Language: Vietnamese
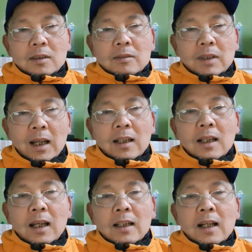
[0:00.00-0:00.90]
phải
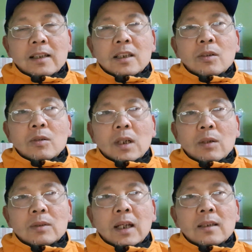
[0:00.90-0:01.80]
là đăng ký hộ
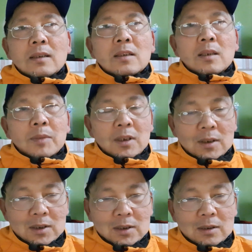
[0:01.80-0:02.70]
khẩu tại Đức thì mới
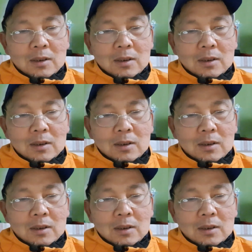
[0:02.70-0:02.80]
được